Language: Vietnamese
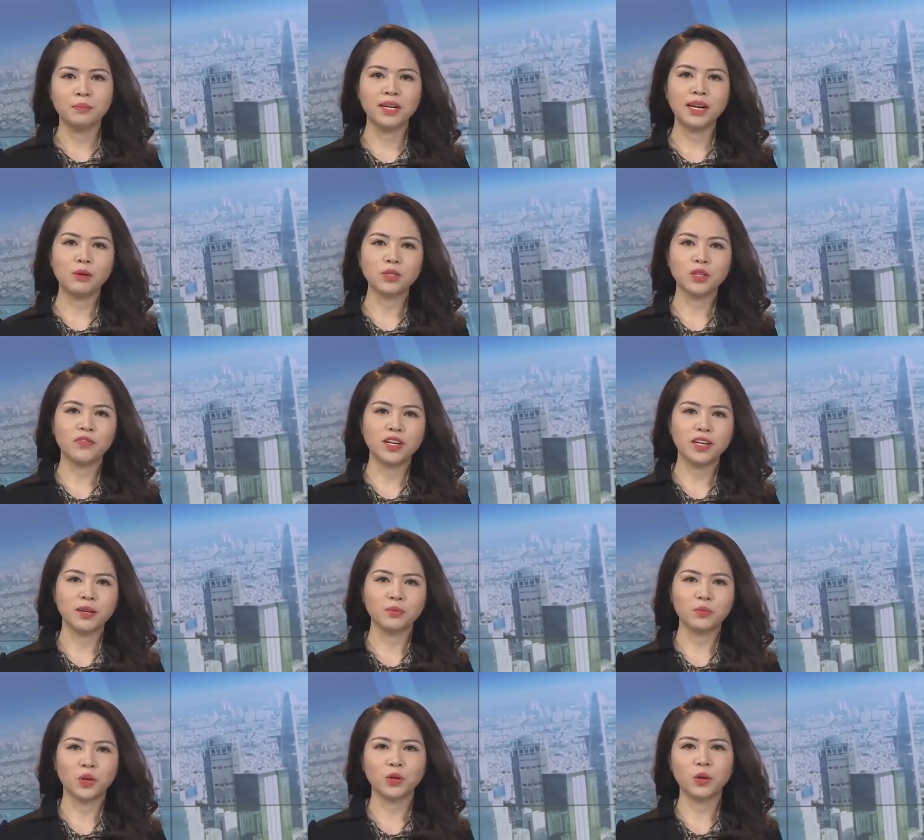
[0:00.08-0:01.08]
Mở đầu cho phần
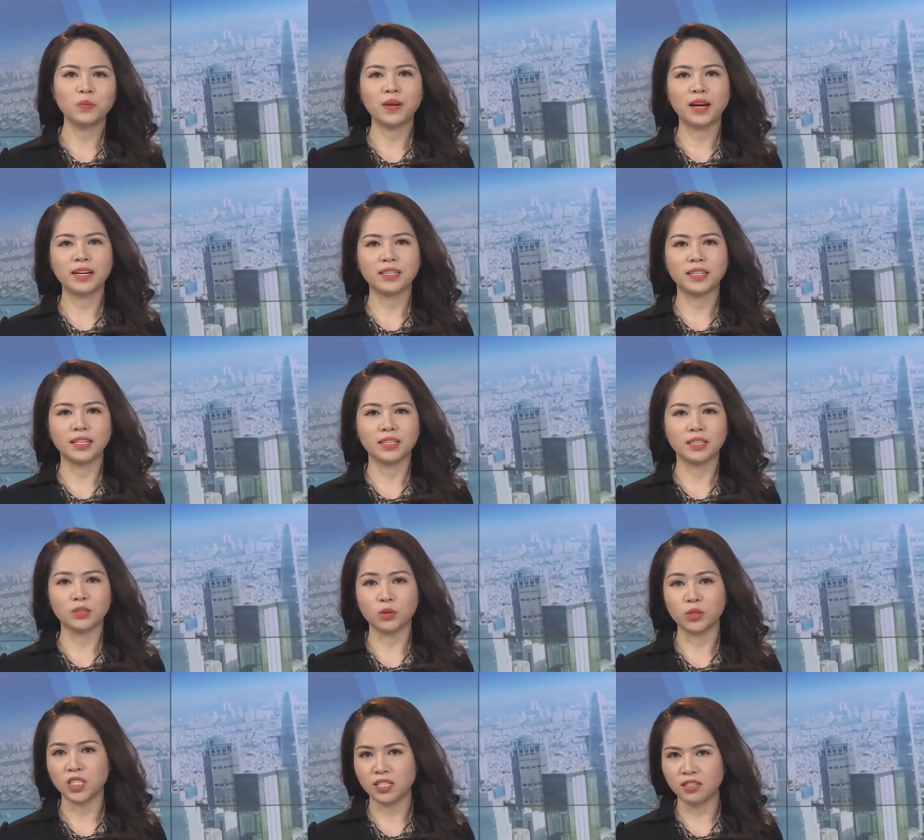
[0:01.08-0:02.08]
điểm tuần hôm nay thì
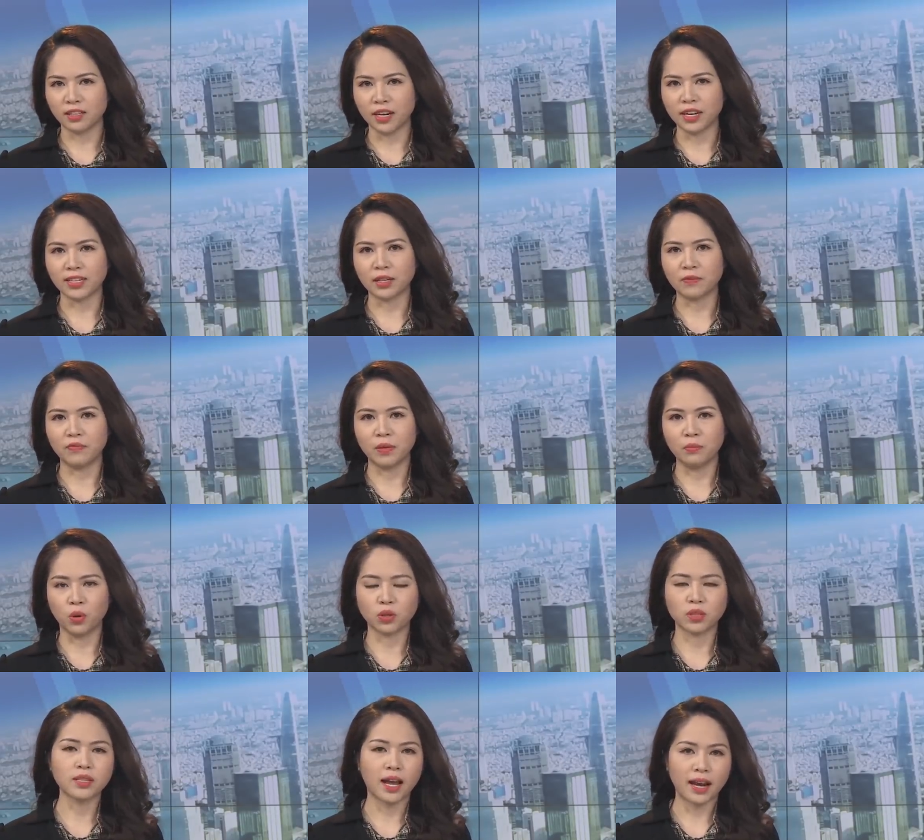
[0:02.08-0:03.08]
tôi xin được đề cập về
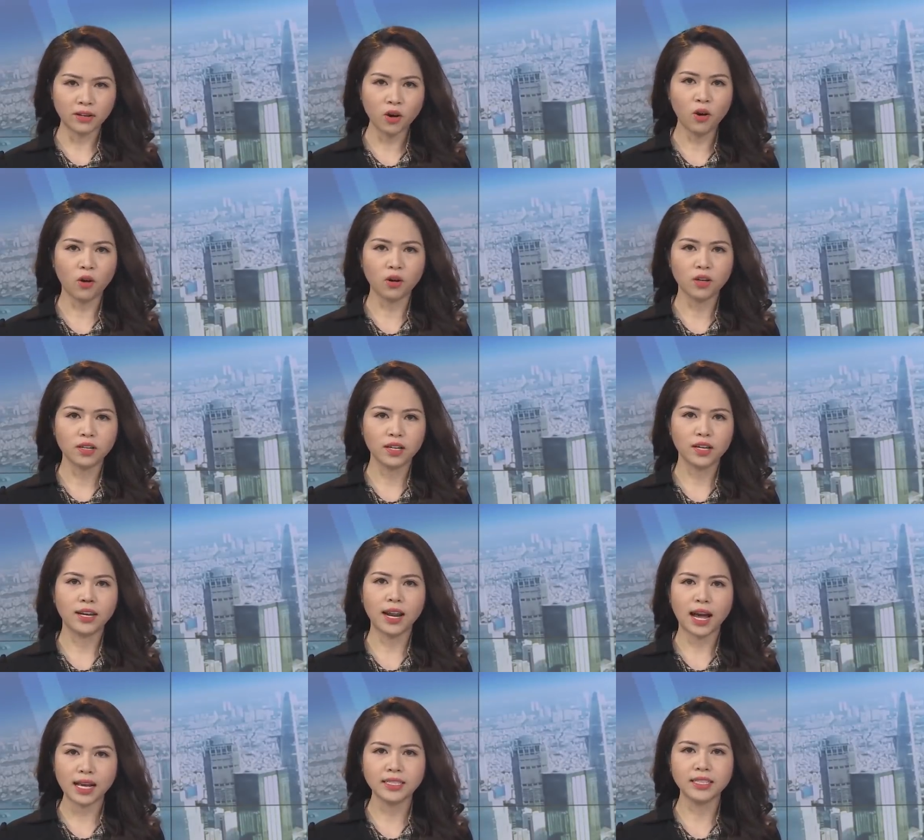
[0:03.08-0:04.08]
một thái độ
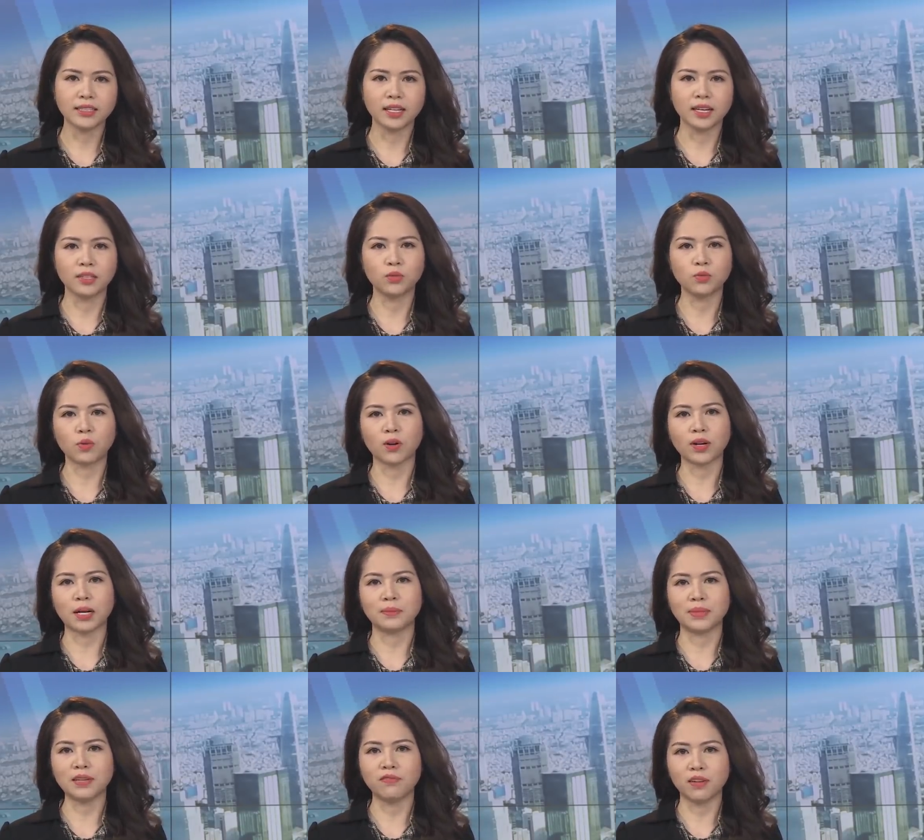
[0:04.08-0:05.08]
khiến ai nhìn thấy cũng có
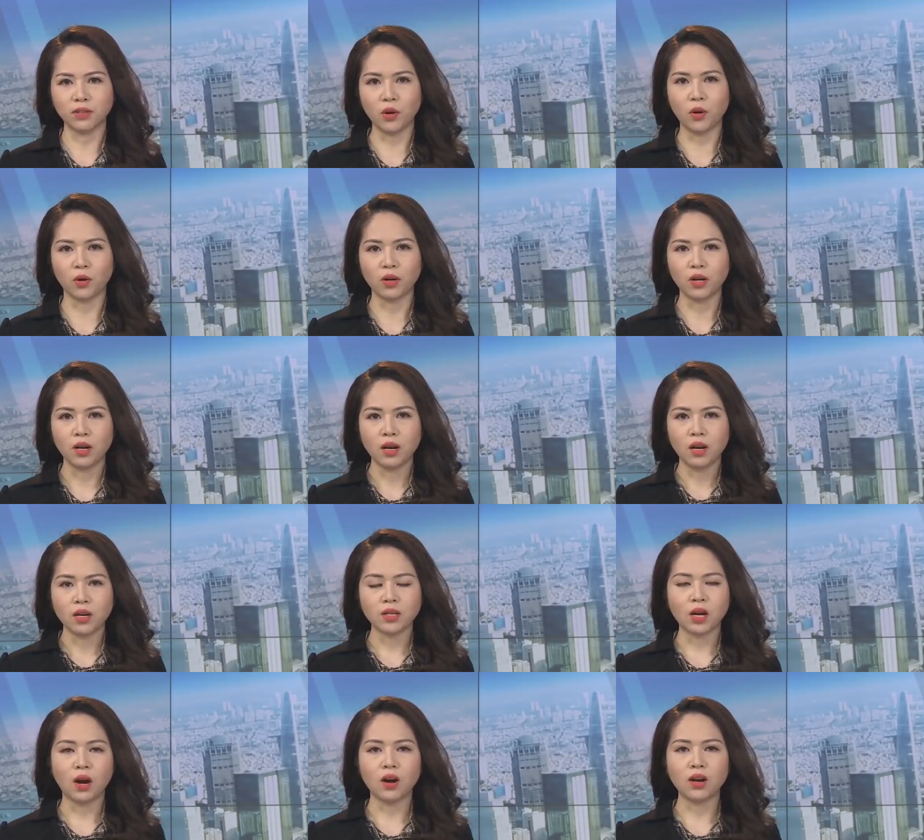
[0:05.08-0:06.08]
cảm giác phẫn nộ.
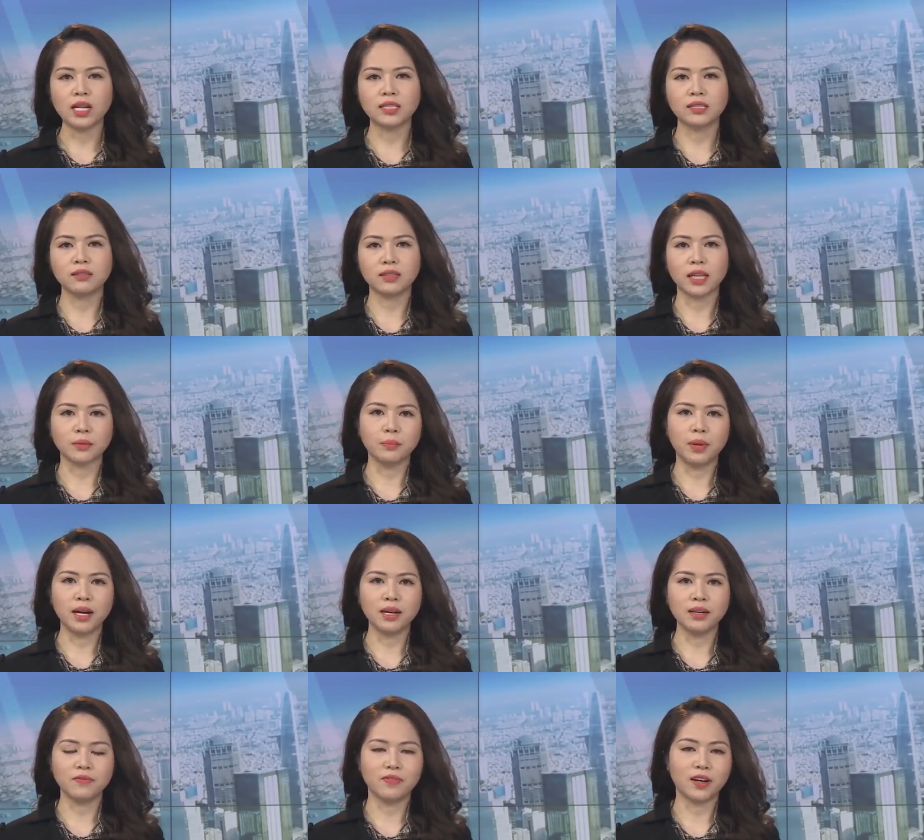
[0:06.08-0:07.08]
Đó là sự tỉnh
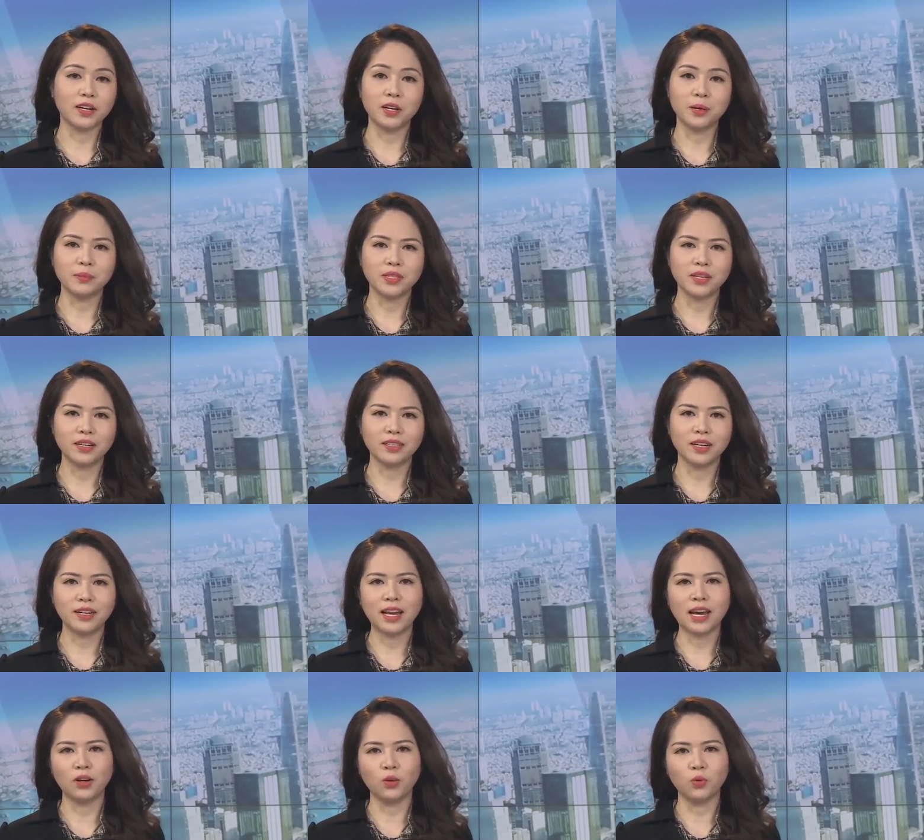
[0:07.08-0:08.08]
bơ và điềm nhiên
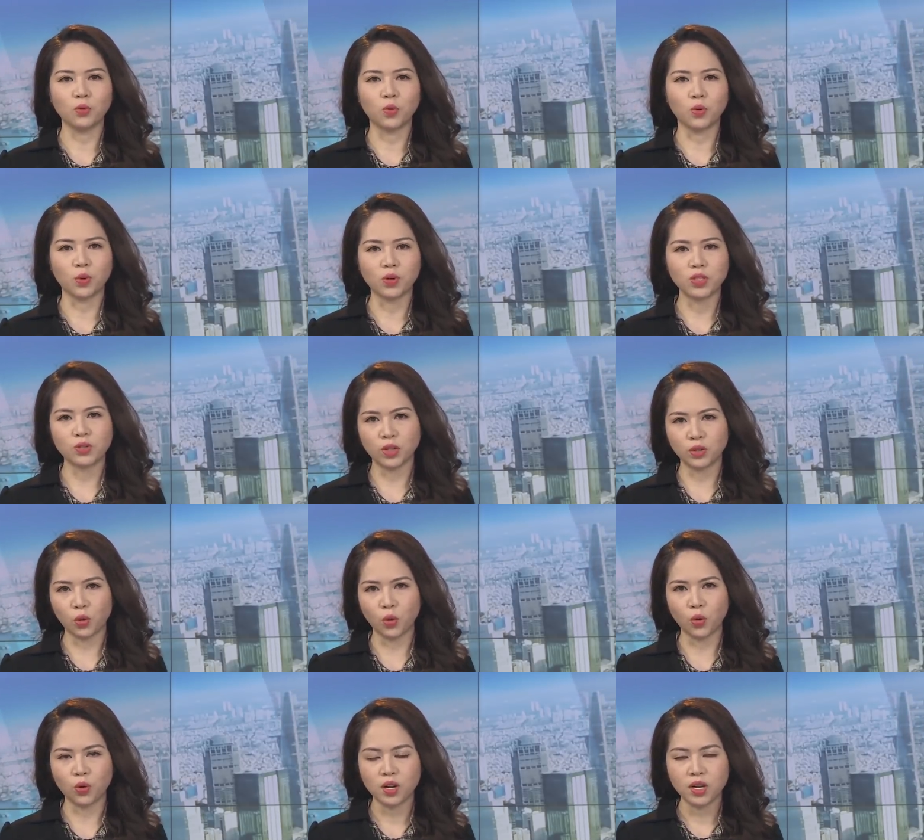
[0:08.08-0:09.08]
đến lạ lùng của Nguyễn Xuân
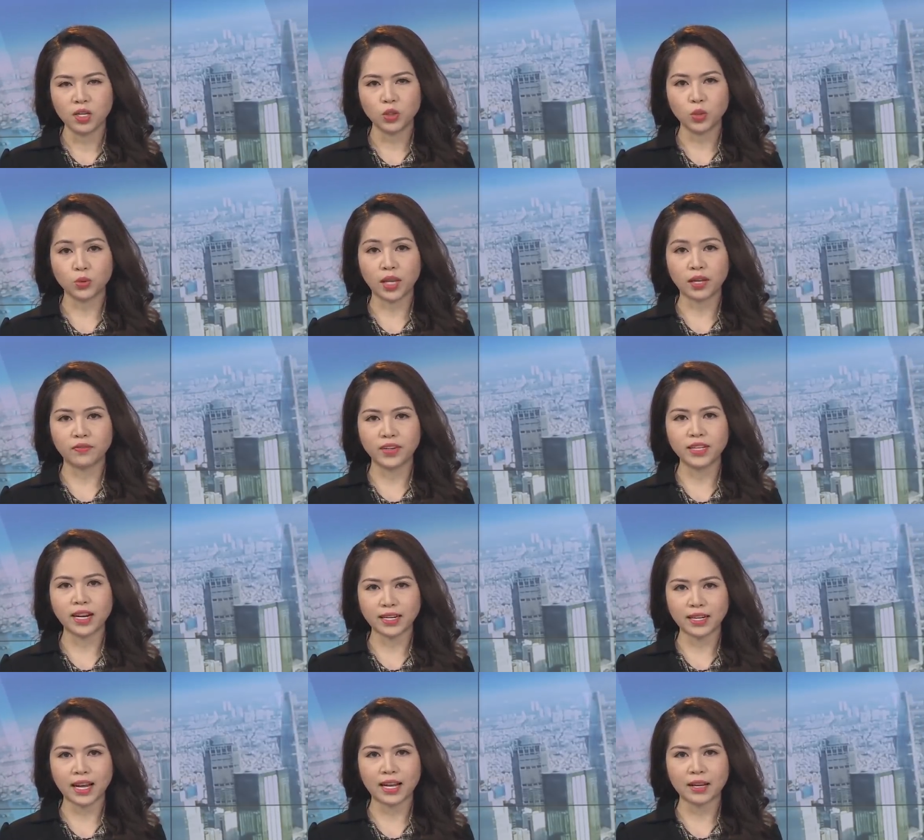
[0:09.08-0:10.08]
Thu, chủ tịch
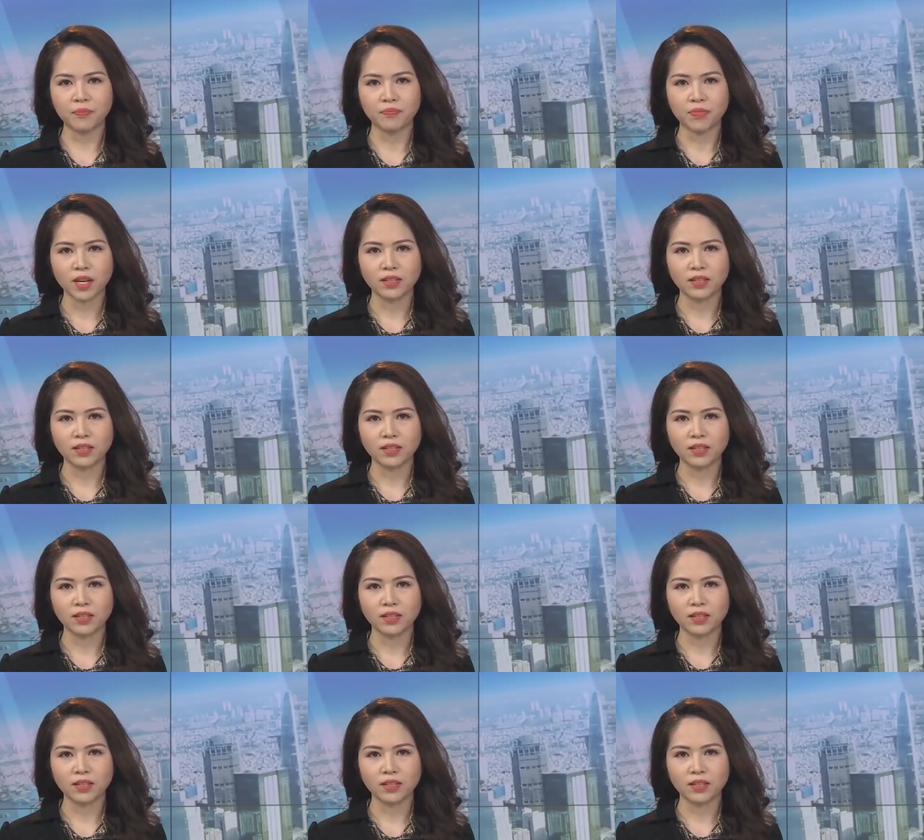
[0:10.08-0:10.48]
Vinaca,